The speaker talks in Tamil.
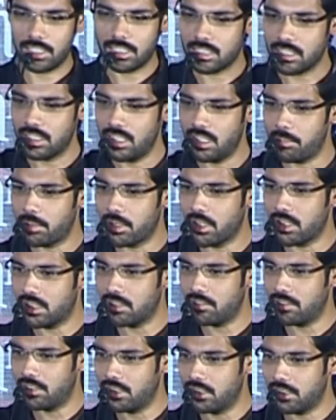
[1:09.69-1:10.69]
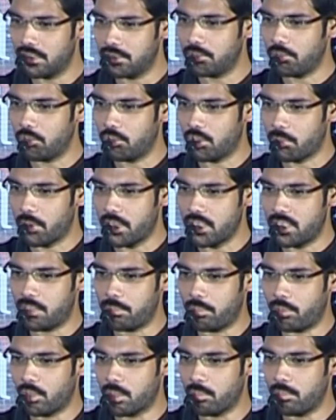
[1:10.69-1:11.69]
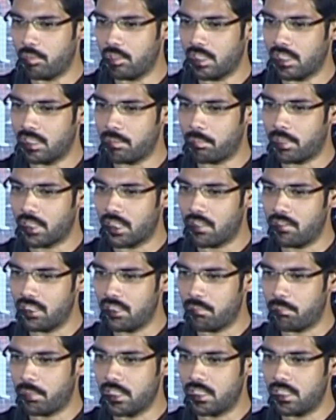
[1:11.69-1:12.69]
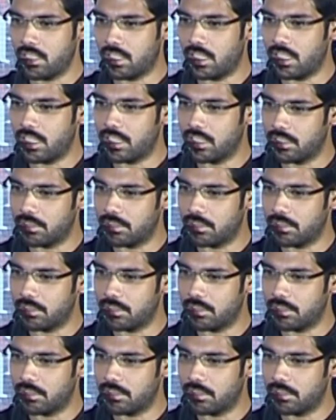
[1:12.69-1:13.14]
சின்ன படத்துக்கு வந்து ஒரு பட்ஜெட் போடும்போது அந்த படம் வந்து பட்ஜெட்டில்